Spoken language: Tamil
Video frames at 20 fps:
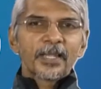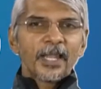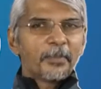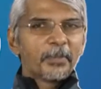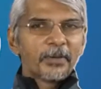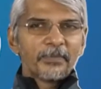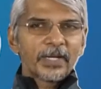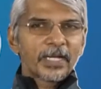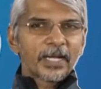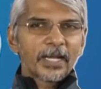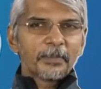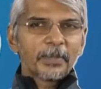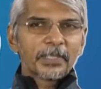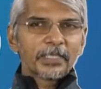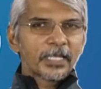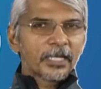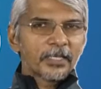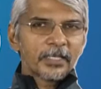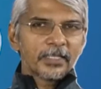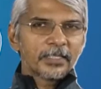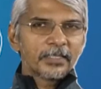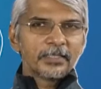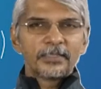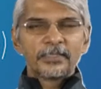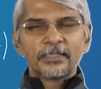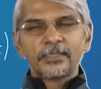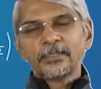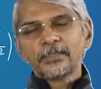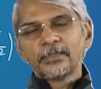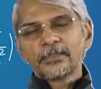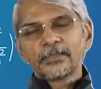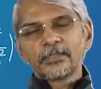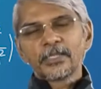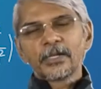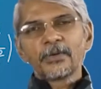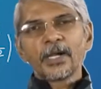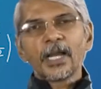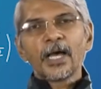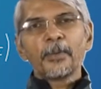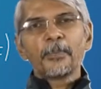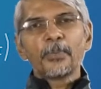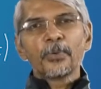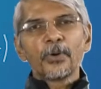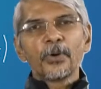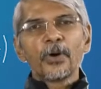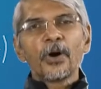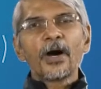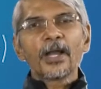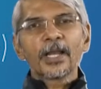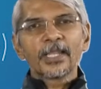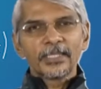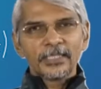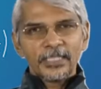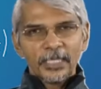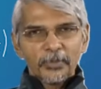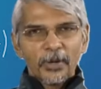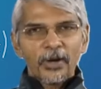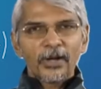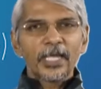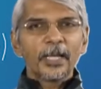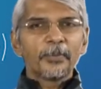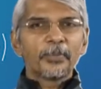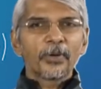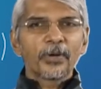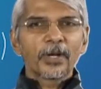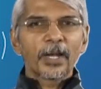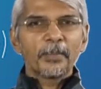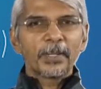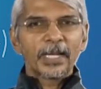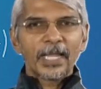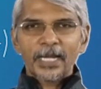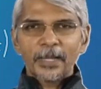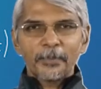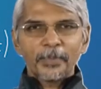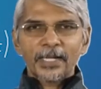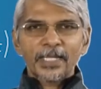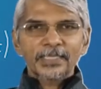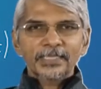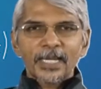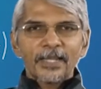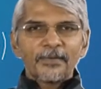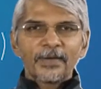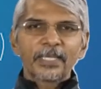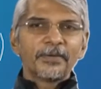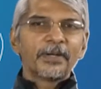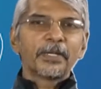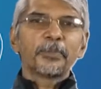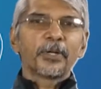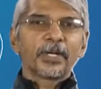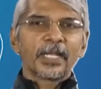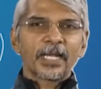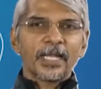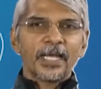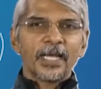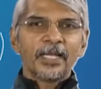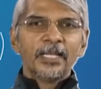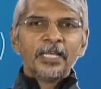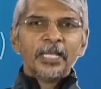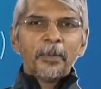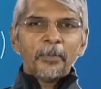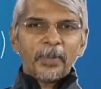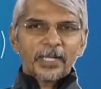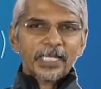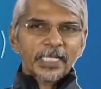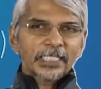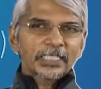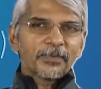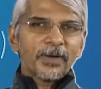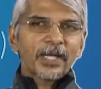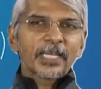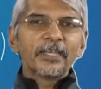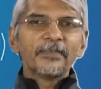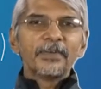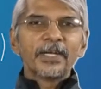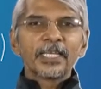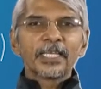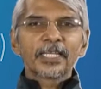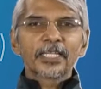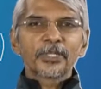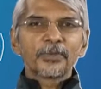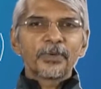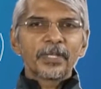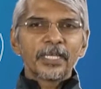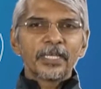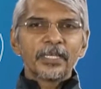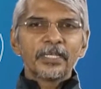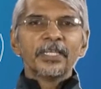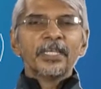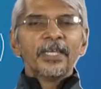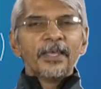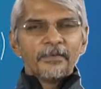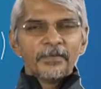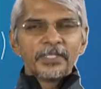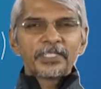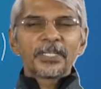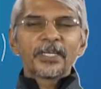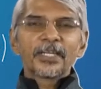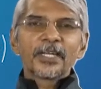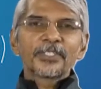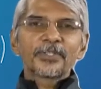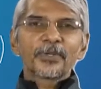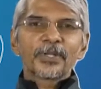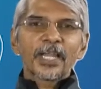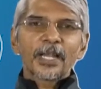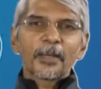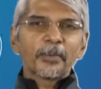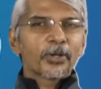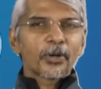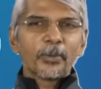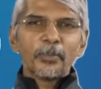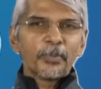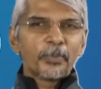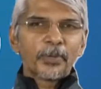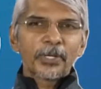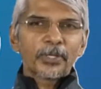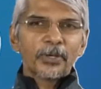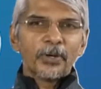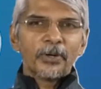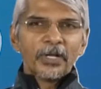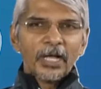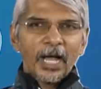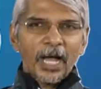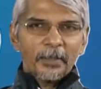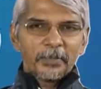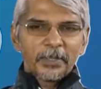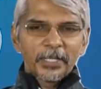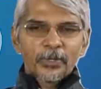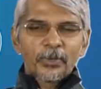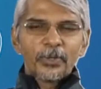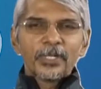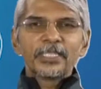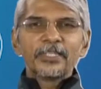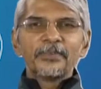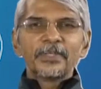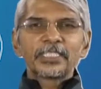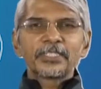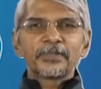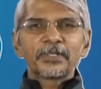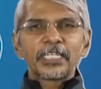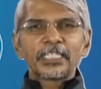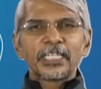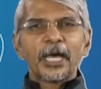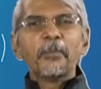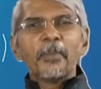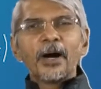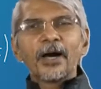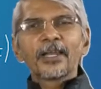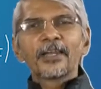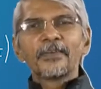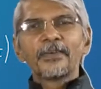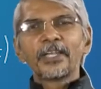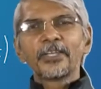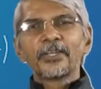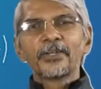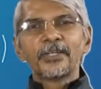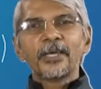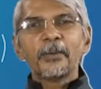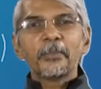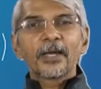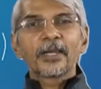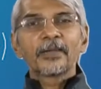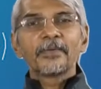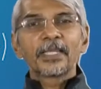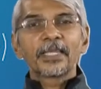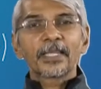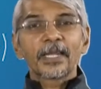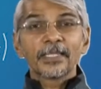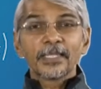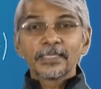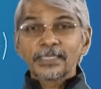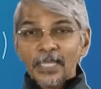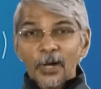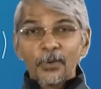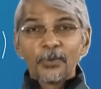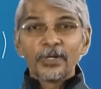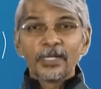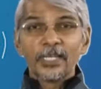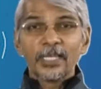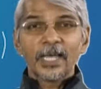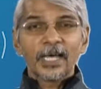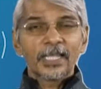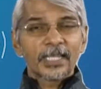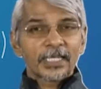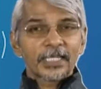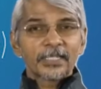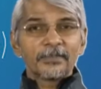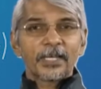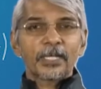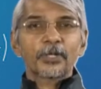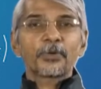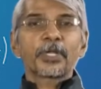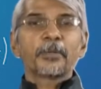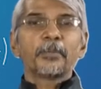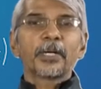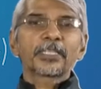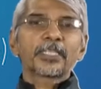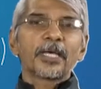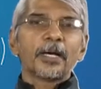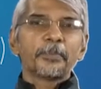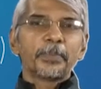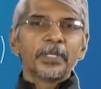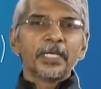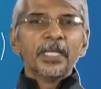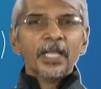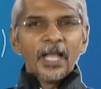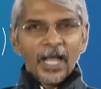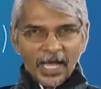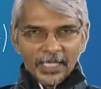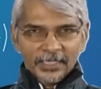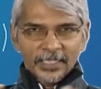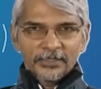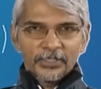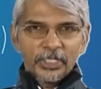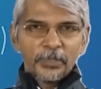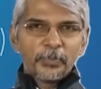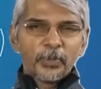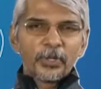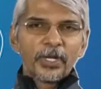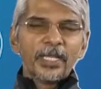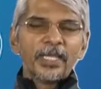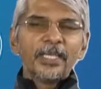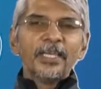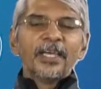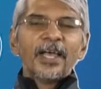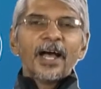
நம்ம வீட்டில் இப்போ திரு திருவிழா அப்போவோ அல்லது தீபாவளி அப்போவோ நம்ம நிறைய பட்டாசுலாம் வாங்கி வெடிப்போம் இல்லைங்களா பட்டாசு வாங்கி வெடிக்கிறதுனுடைய விஷயம் என்னென்னு சொன்னால் நமக்கு ரொம்ப பிடிக்கும் அப்படி கொளுத்தி வச்சவொடனே டமால்னு வெடிக்கும் டமால்னு வெடிக்கிற அந்த சவுண்டு அதுலேருந்து வரக்கூடிய மத்தாப்பு அந்த தீப்பொறி